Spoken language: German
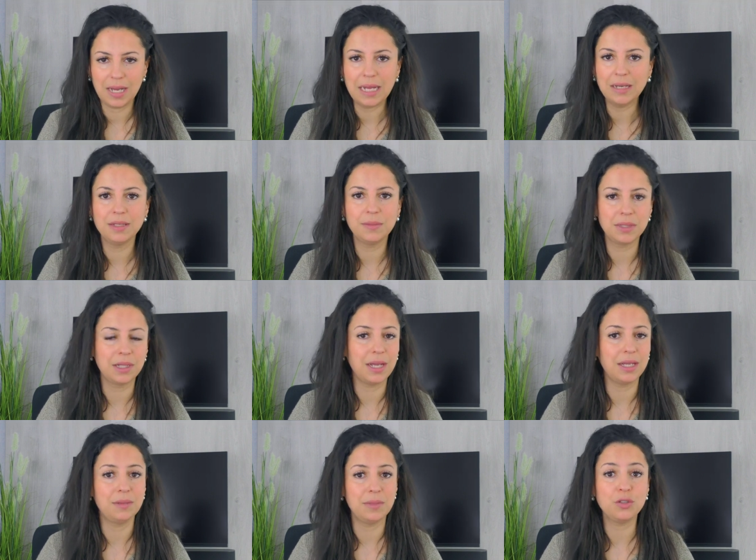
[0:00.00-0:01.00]
alle, die mit
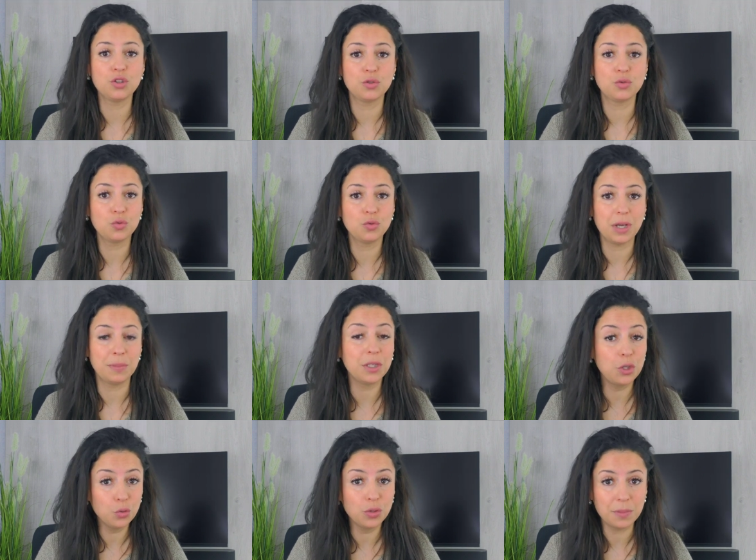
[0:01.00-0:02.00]
kleinen Menschen zu tun haben,
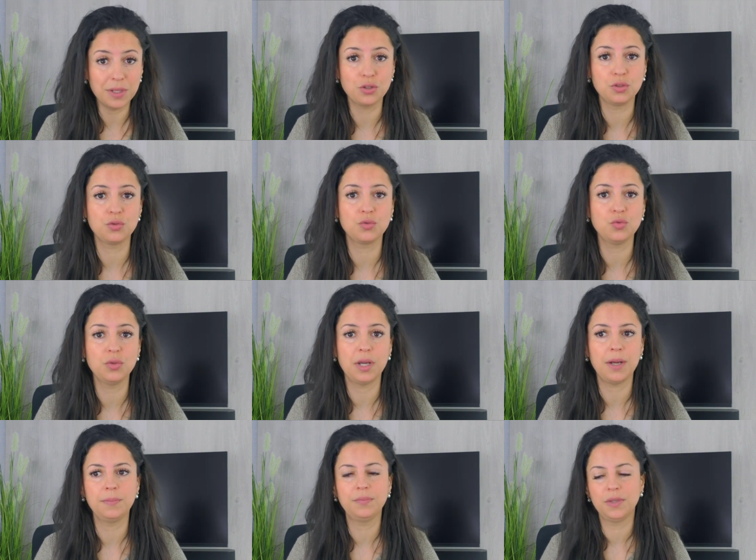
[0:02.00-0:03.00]
mit jungen Menschen zu tun
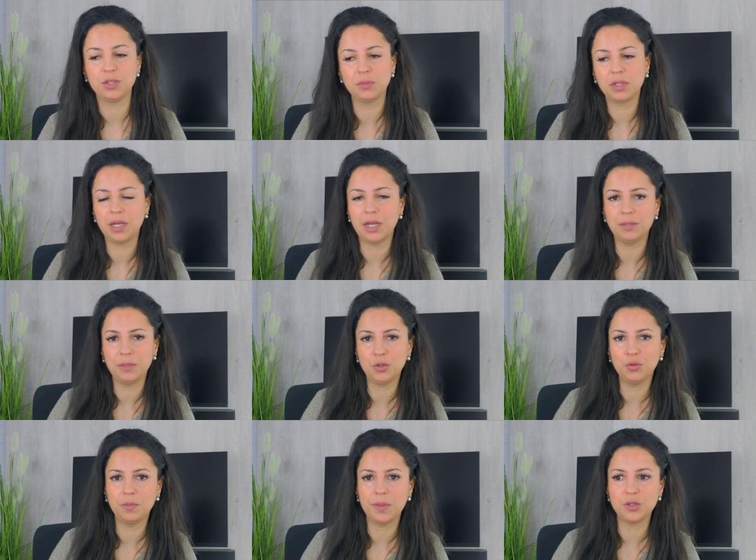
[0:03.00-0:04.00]
haben, nicht mit kleinen, mit
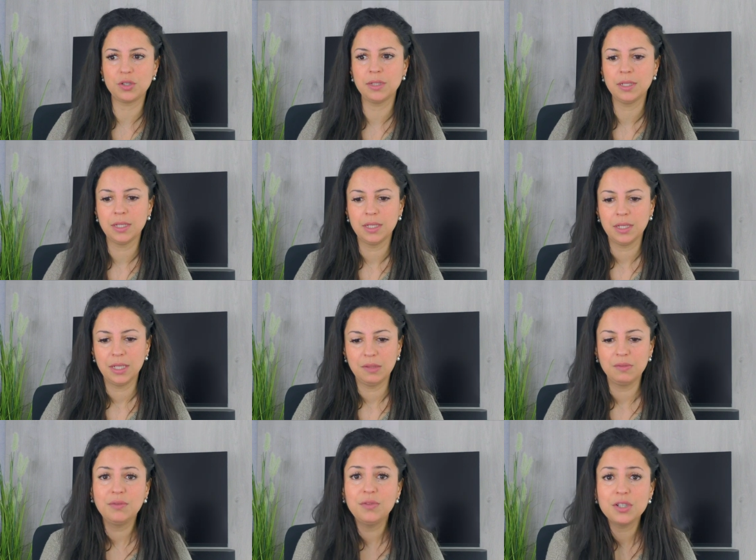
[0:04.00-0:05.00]
jungen Menschen,
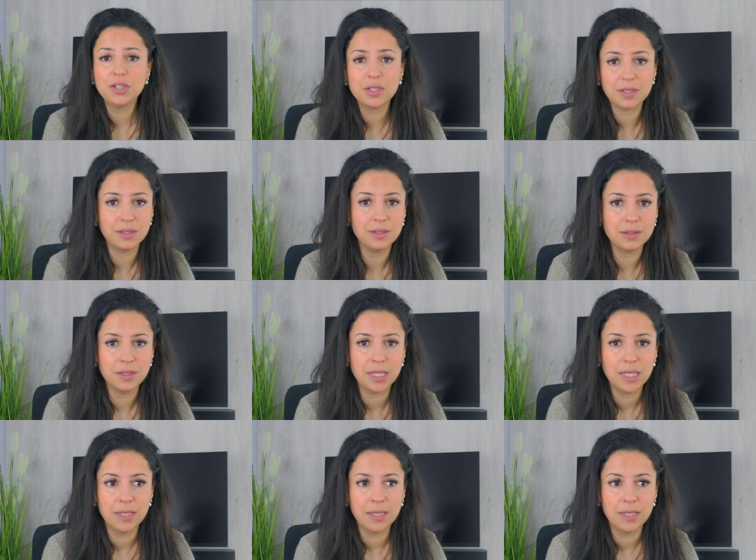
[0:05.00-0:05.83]
wie wichtig es ist,